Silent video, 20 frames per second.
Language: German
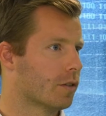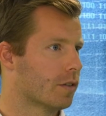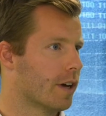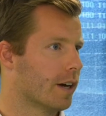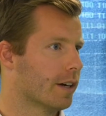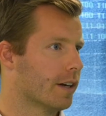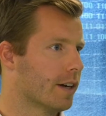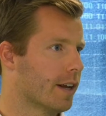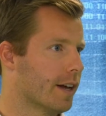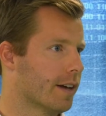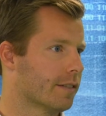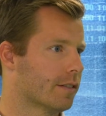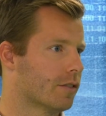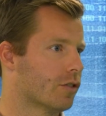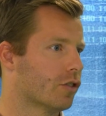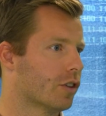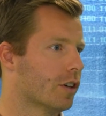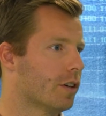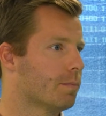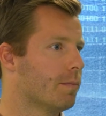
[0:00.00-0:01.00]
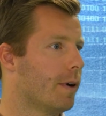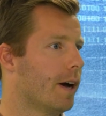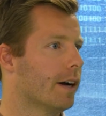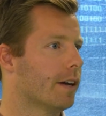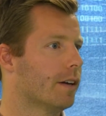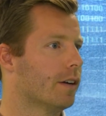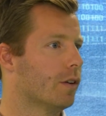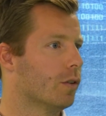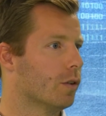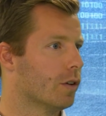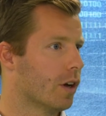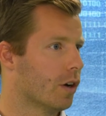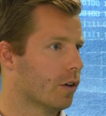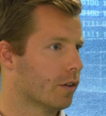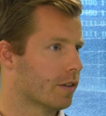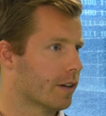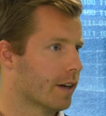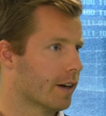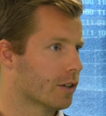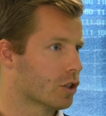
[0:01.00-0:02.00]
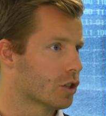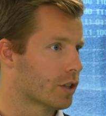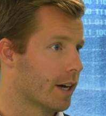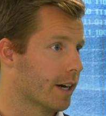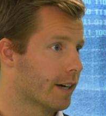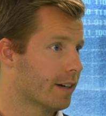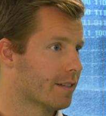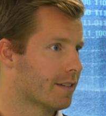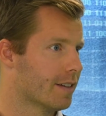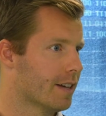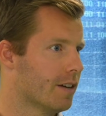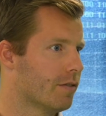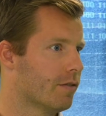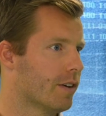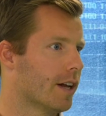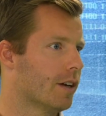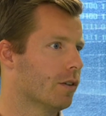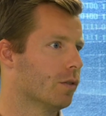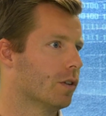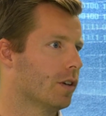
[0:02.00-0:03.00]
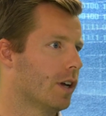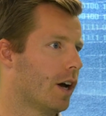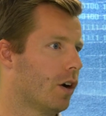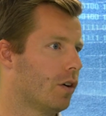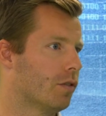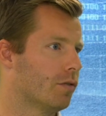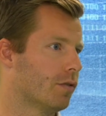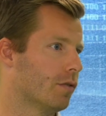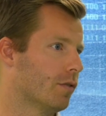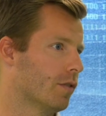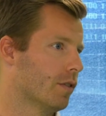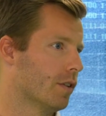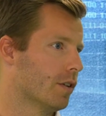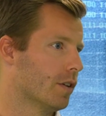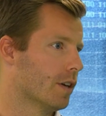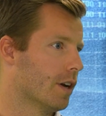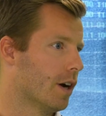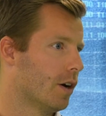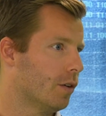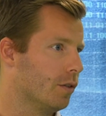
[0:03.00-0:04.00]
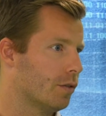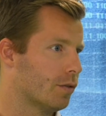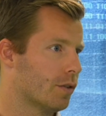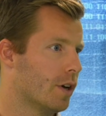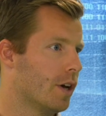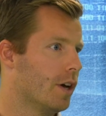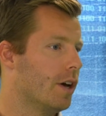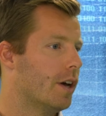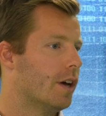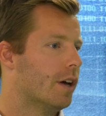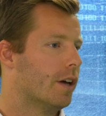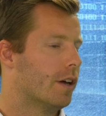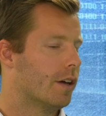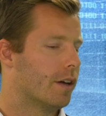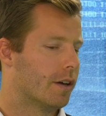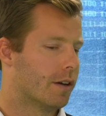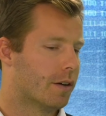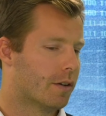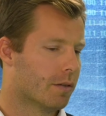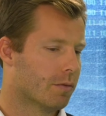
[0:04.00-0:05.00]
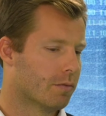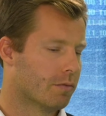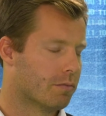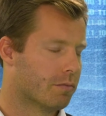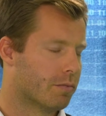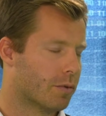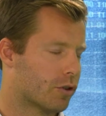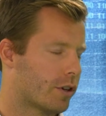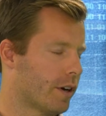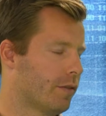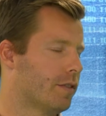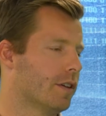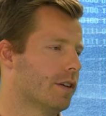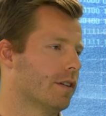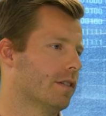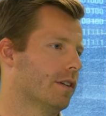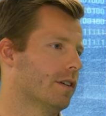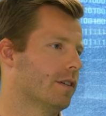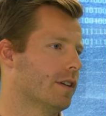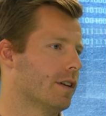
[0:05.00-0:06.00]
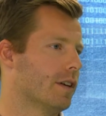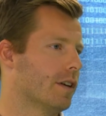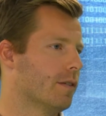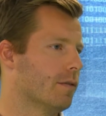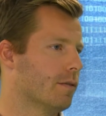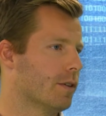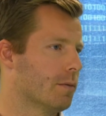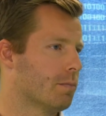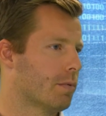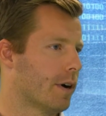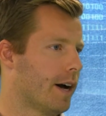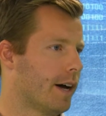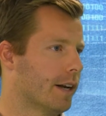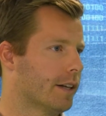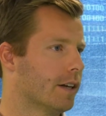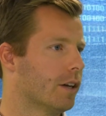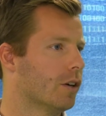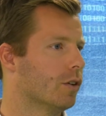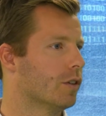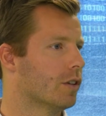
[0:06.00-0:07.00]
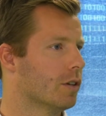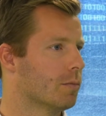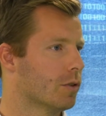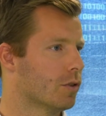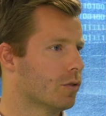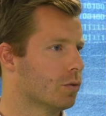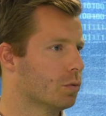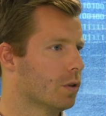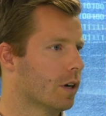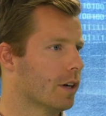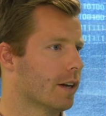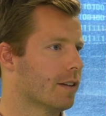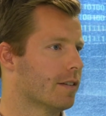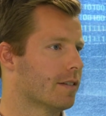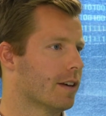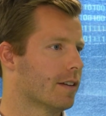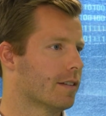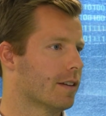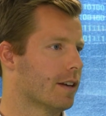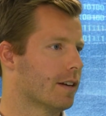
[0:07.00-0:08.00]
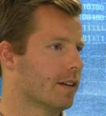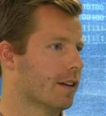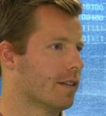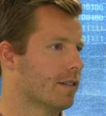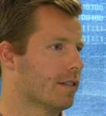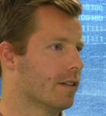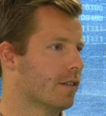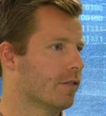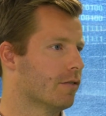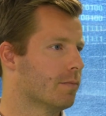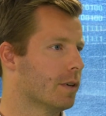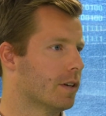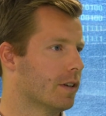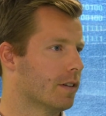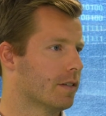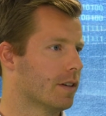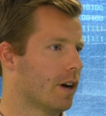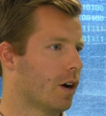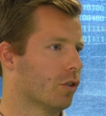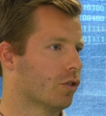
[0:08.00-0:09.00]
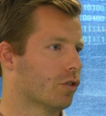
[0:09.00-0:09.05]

sozusagen den ersten Schritt machen und auch sehr stark gesehen werden und darauf hinauf äh, beschäftigen sich die, die Partner und die Besucher dann sehr, sehr intensiv mit diesen